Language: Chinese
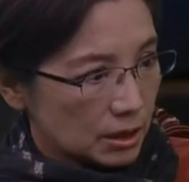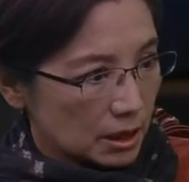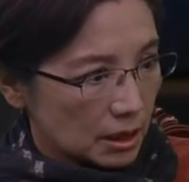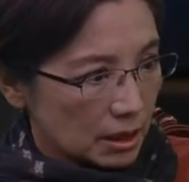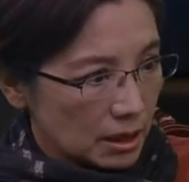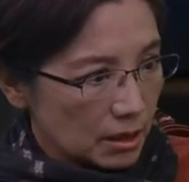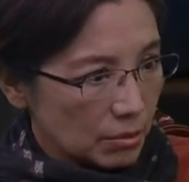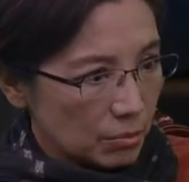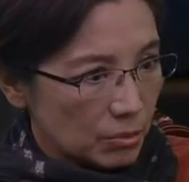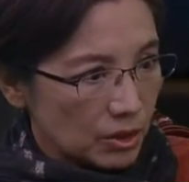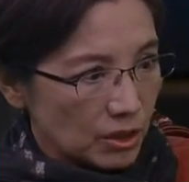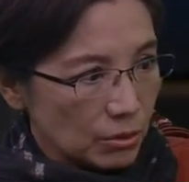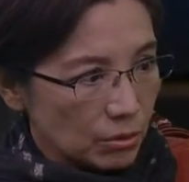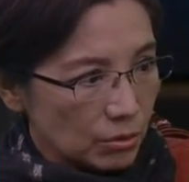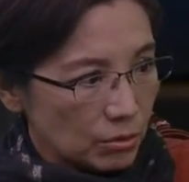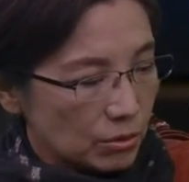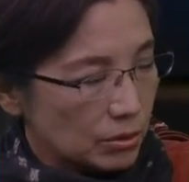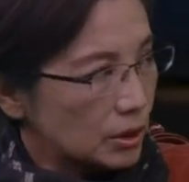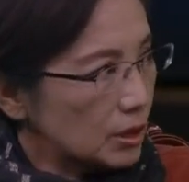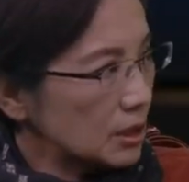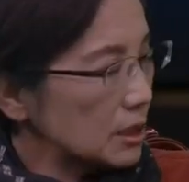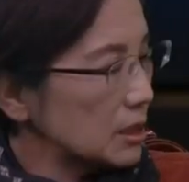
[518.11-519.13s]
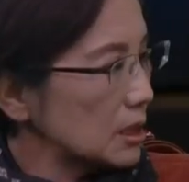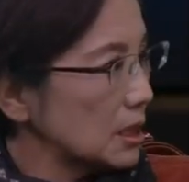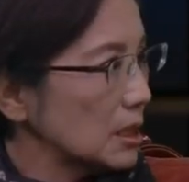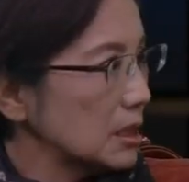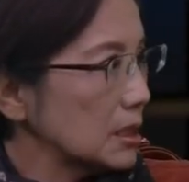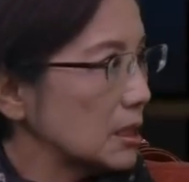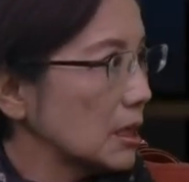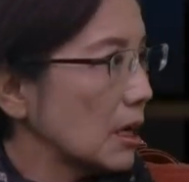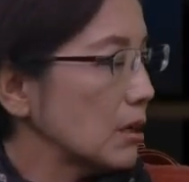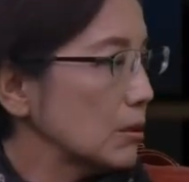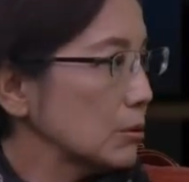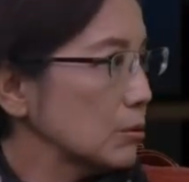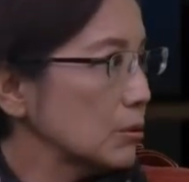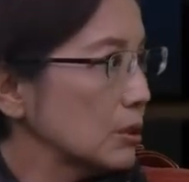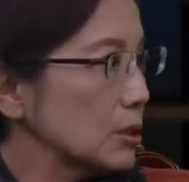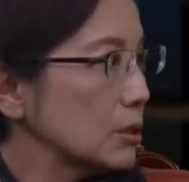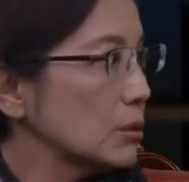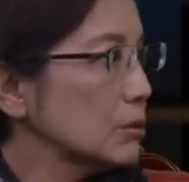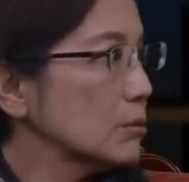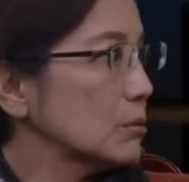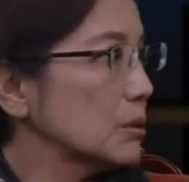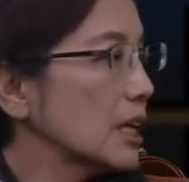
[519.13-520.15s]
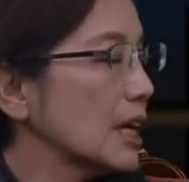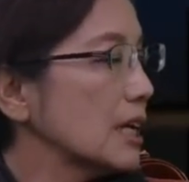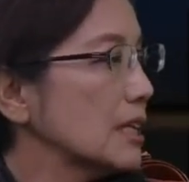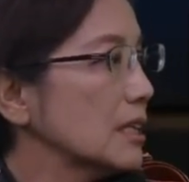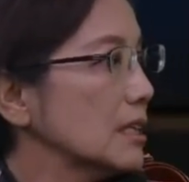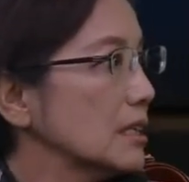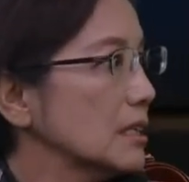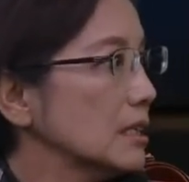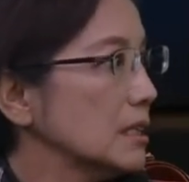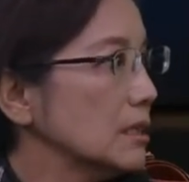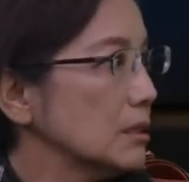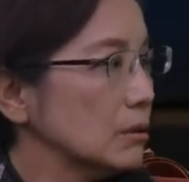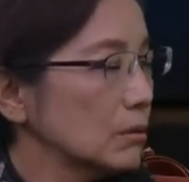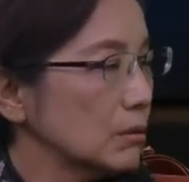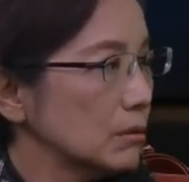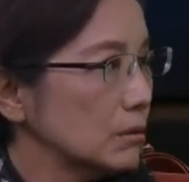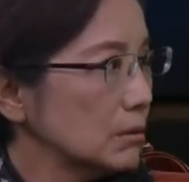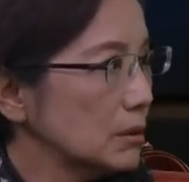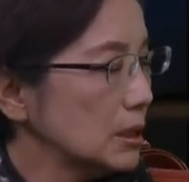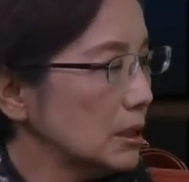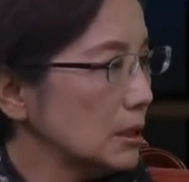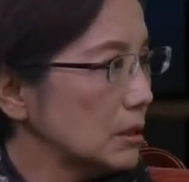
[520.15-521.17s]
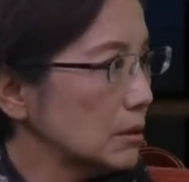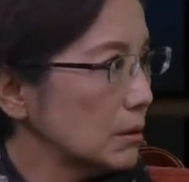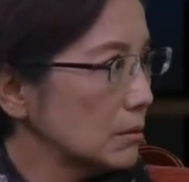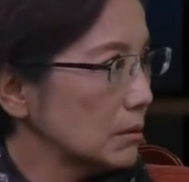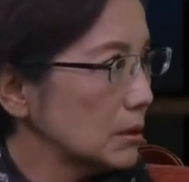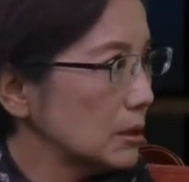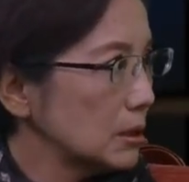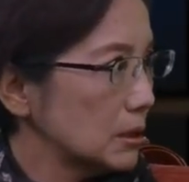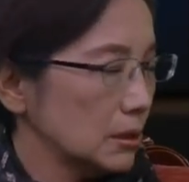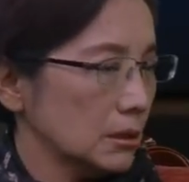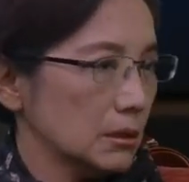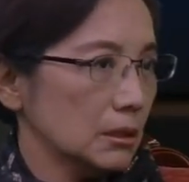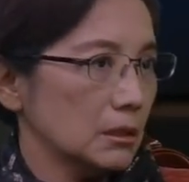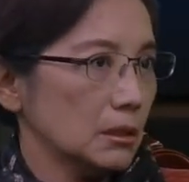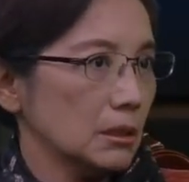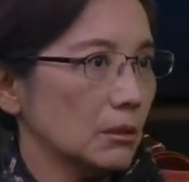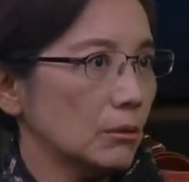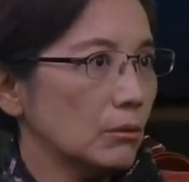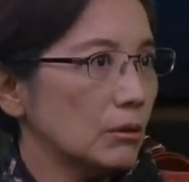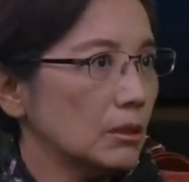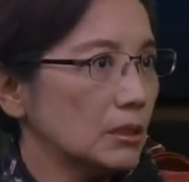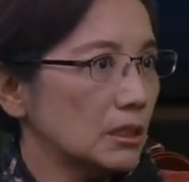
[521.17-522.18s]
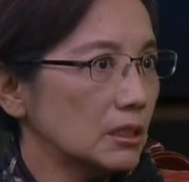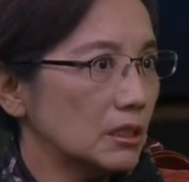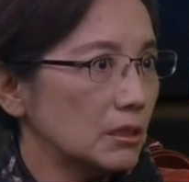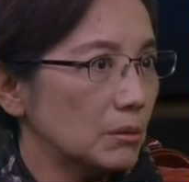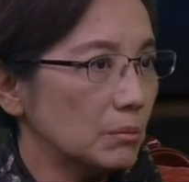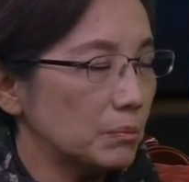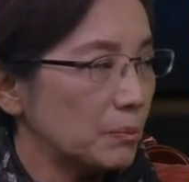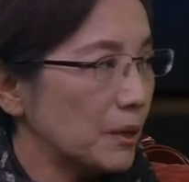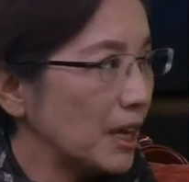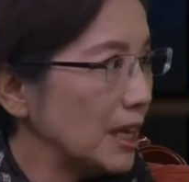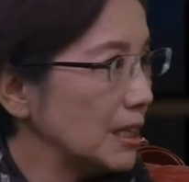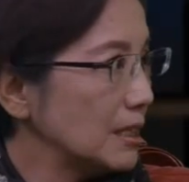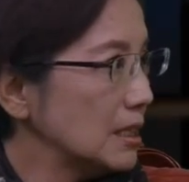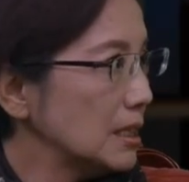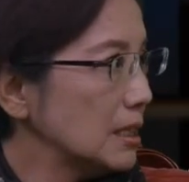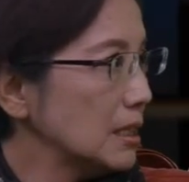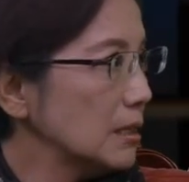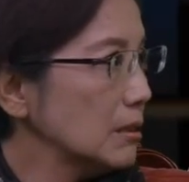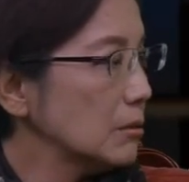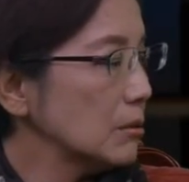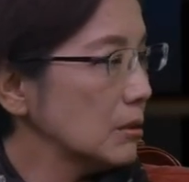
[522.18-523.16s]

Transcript: 整个蒙古这一朝对宋代的一种一种指责或者是贬低，